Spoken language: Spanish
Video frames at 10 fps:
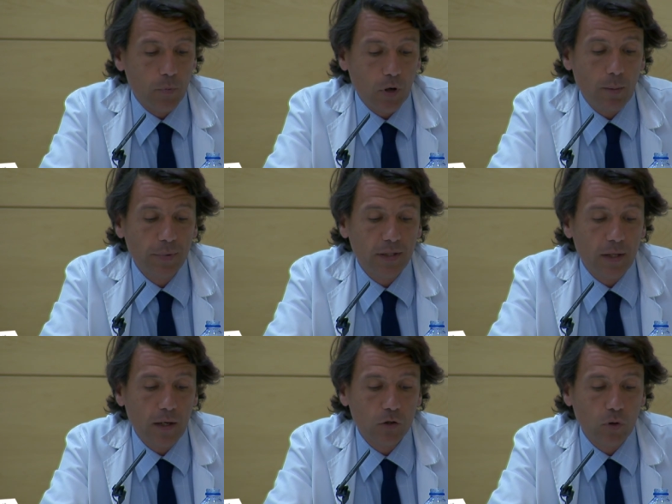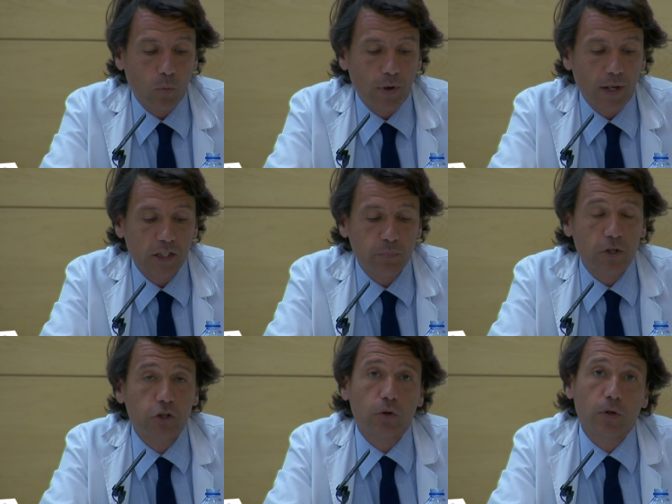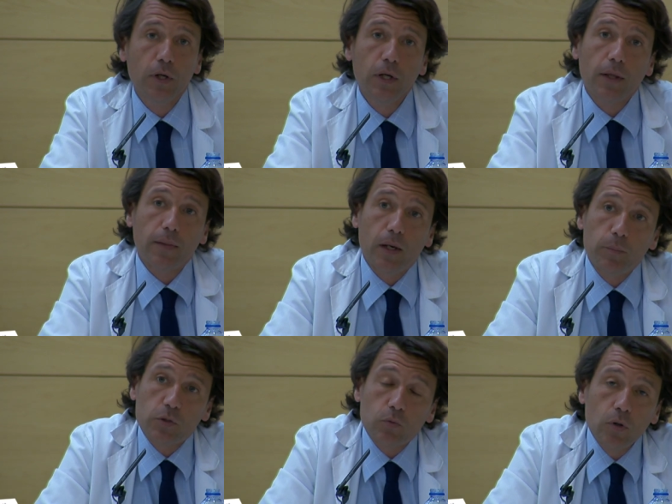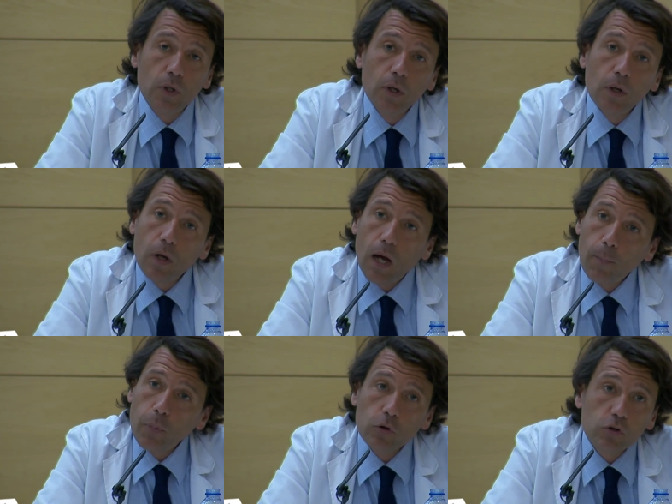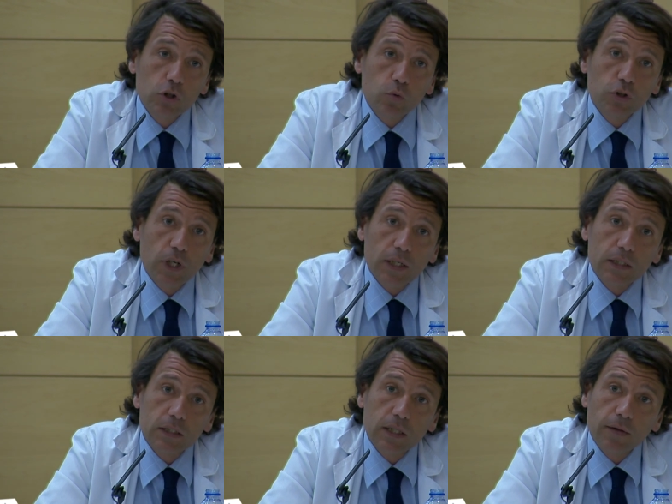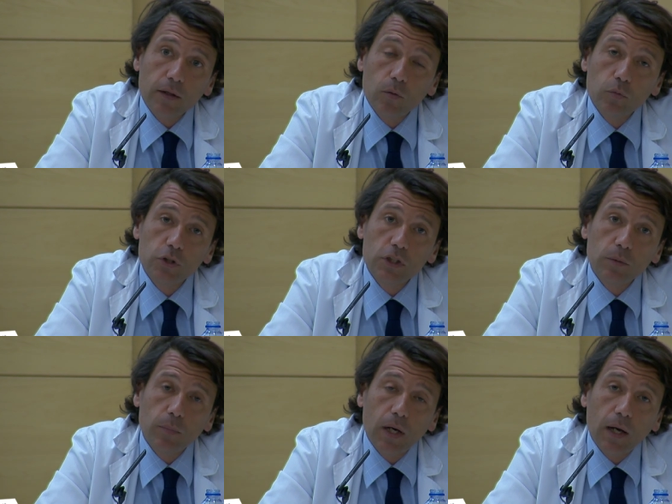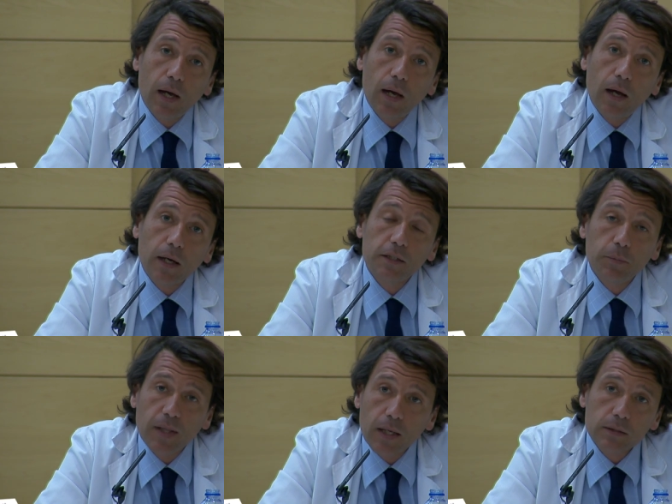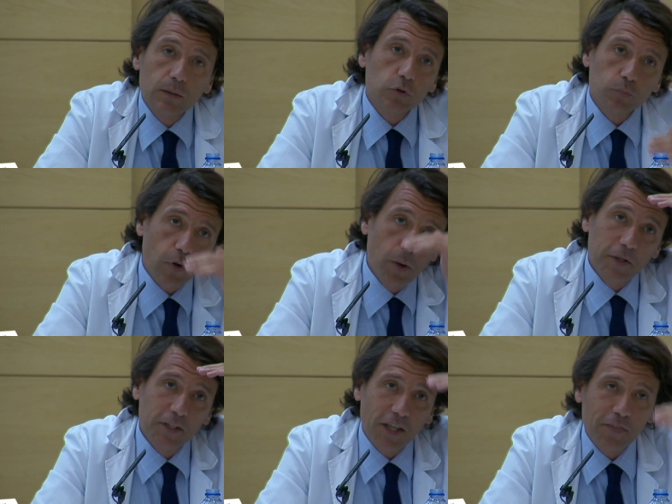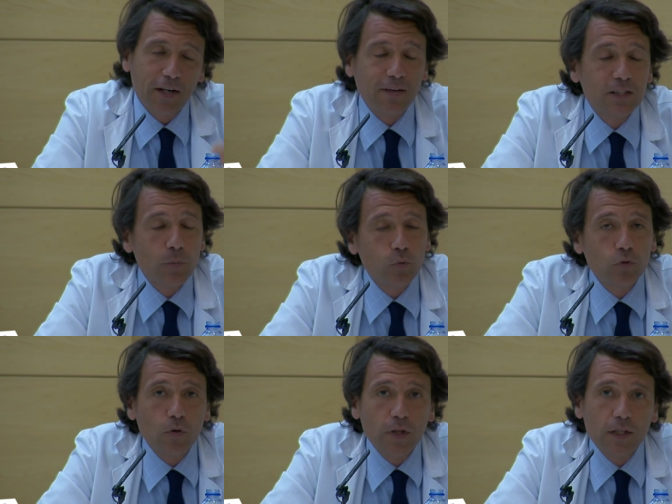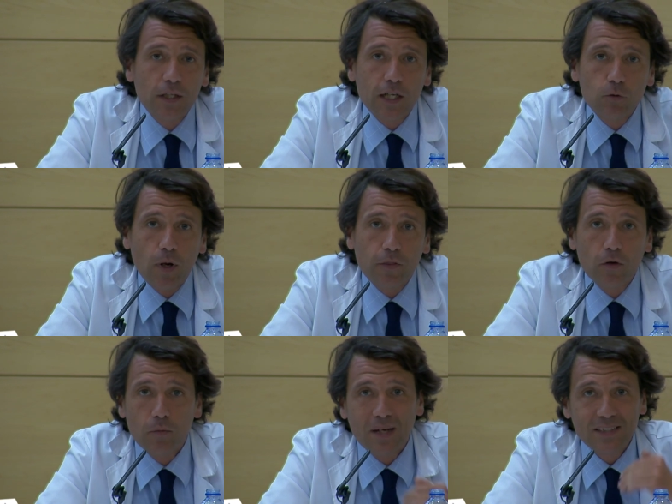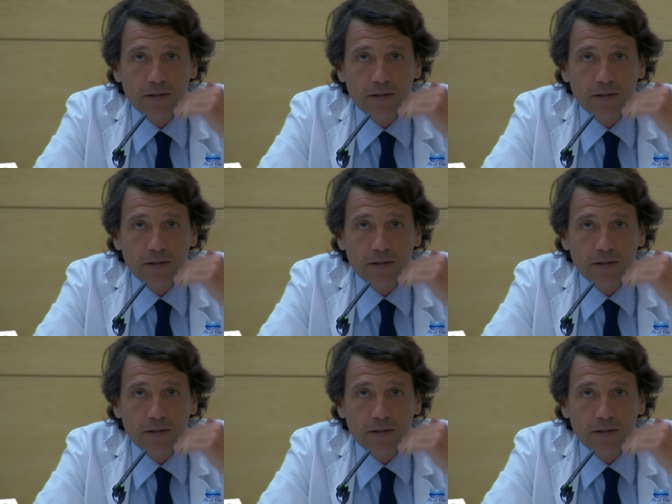programa MITEA es una buena expresión del mismo. Han podido ustedes escuchar que se está haciendo muchísima actividad, estamos probablemente ya cerca de ese punto de, saturación, más de